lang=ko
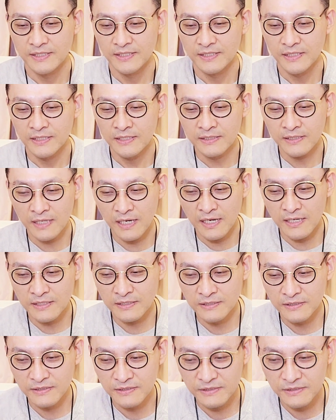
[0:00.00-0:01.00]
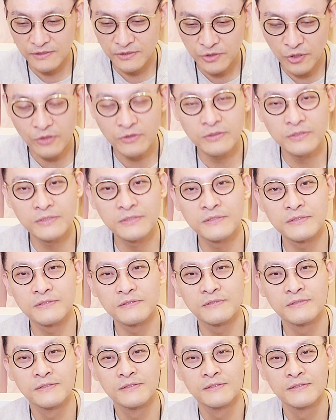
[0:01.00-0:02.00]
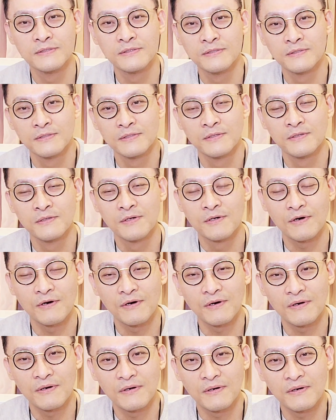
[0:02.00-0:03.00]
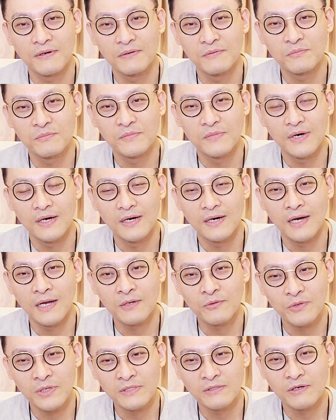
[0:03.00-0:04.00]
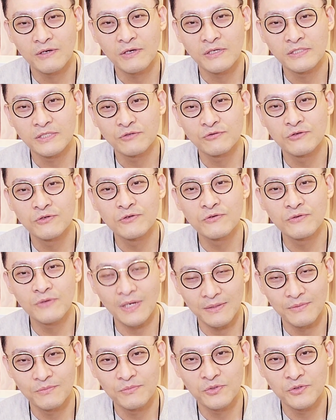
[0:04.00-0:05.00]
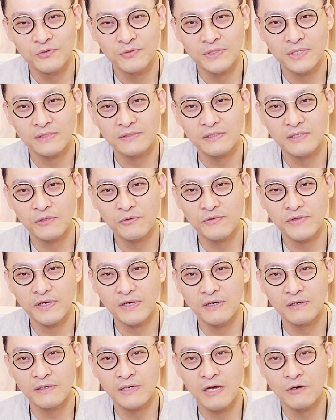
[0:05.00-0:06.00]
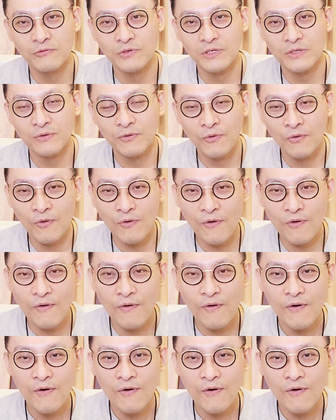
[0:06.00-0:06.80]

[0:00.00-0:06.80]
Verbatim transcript: 일단 저는 어, 알고랜드가 굉장히 훌륭한 프로젝트라고 생각을 하고 있고,